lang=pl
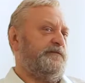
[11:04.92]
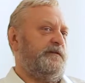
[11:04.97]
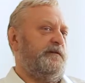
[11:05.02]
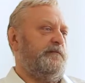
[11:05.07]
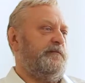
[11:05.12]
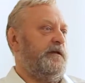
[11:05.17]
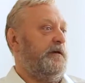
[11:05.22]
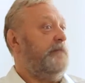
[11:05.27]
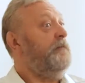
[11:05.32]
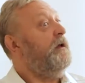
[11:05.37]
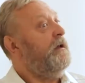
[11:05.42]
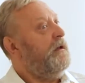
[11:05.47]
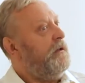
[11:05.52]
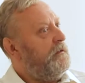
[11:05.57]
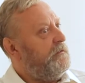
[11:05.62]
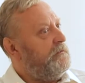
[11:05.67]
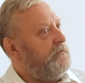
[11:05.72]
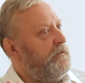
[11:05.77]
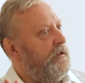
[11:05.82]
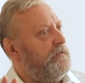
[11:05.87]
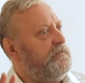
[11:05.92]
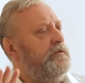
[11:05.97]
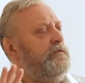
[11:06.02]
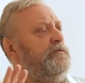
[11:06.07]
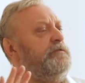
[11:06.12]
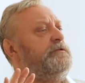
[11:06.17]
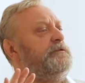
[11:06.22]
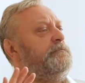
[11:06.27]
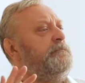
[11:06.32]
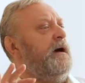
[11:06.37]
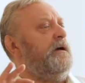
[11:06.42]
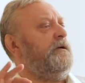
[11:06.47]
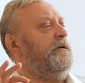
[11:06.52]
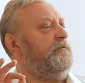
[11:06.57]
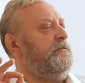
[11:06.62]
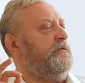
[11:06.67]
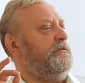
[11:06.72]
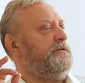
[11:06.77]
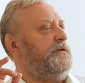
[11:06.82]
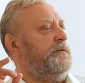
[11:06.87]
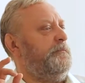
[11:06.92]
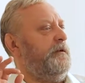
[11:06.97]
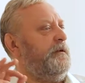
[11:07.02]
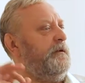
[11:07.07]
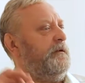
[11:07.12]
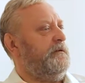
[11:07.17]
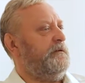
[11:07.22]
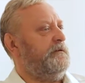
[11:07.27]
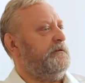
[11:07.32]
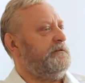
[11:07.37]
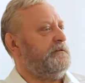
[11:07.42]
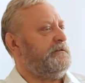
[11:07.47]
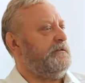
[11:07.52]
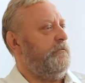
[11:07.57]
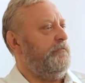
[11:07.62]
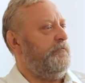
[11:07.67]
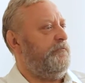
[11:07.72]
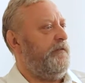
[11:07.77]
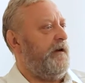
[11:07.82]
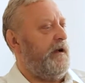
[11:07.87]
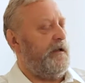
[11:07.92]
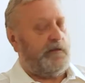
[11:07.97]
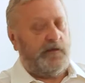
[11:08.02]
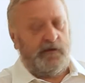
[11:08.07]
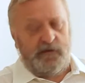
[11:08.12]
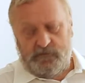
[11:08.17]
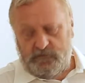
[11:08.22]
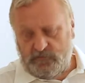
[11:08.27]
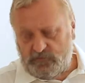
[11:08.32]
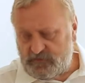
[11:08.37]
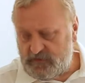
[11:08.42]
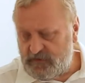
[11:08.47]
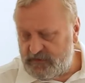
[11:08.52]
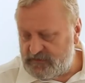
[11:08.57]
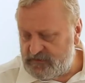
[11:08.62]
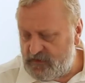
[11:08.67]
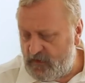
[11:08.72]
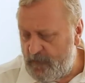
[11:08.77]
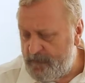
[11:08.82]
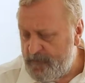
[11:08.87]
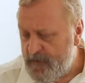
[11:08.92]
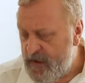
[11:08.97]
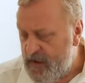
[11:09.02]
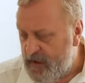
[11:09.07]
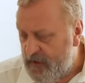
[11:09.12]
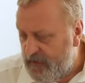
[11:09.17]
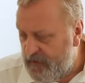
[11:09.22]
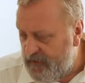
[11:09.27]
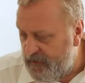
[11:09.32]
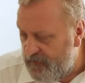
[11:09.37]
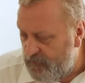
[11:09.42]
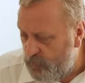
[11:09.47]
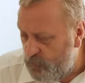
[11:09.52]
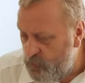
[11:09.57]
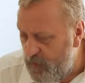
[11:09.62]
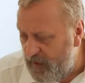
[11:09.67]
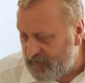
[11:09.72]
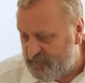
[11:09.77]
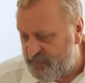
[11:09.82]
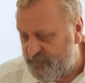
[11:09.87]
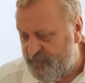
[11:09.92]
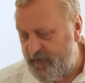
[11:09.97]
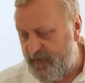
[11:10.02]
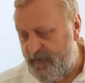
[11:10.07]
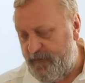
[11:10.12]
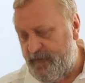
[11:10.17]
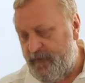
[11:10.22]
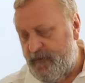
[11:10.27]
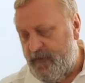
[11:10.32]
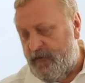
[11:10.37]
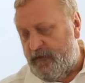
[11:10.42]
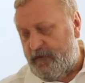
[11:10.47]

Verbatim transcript: w tym tym, no to już mają dla ciebie y, zaufanie i już jest to y, łatwiej